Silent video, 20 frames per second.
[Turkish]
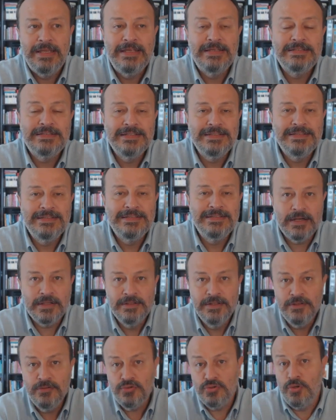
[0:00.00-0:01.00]

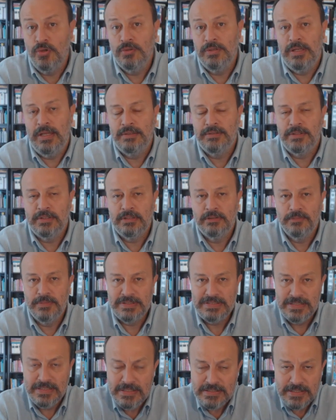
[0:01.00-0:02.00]
iktidarının
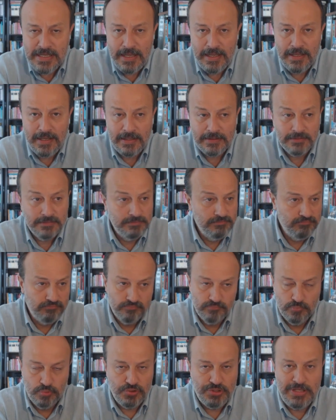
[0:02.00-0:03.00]
sonlandırılması ise eğer
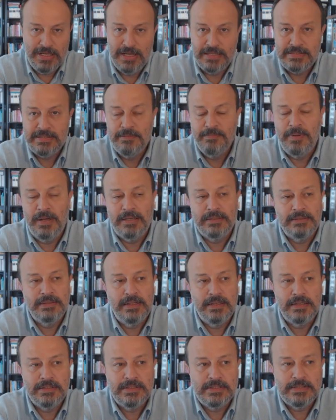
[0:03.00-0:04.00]
bu siyasi
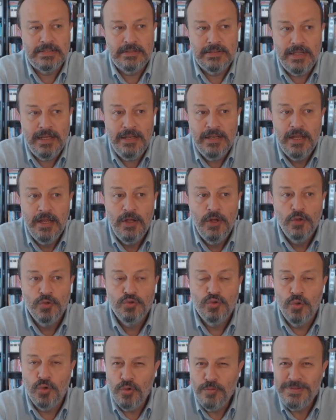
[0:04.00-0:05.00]
partiler açısından.
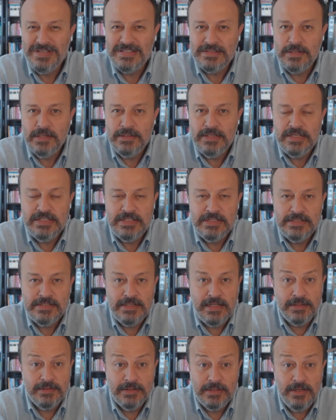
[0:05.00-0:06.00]
Doğru bir strateji
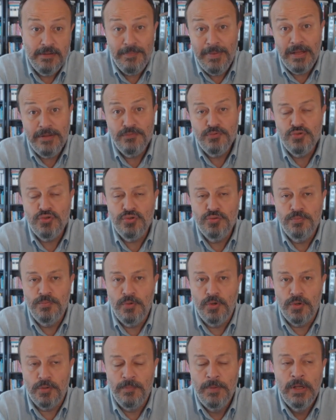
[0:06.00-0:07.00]
izlendiğini ben
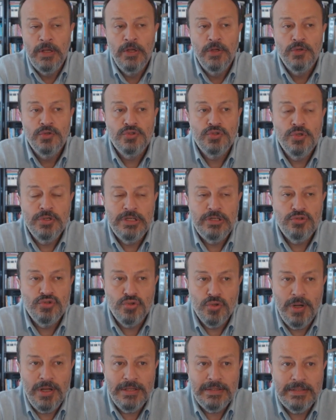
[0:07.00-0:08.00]
düşünmüyorum. Çünkü
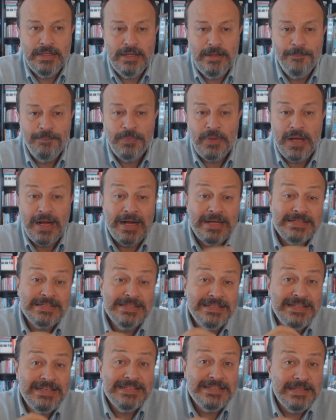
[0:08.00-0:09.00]
şu anda
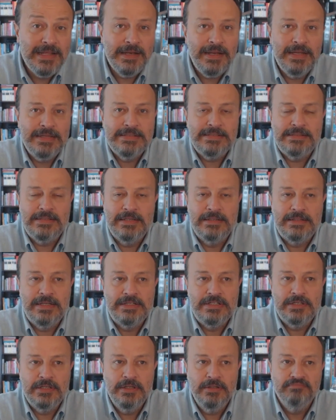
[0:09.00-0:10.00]
asıl izlenen
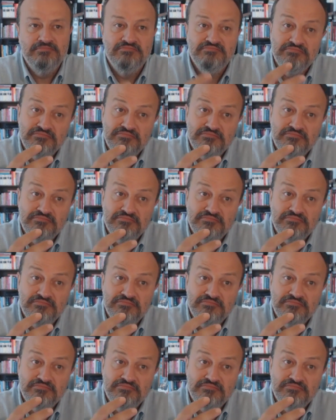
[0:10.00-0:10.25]
strateji,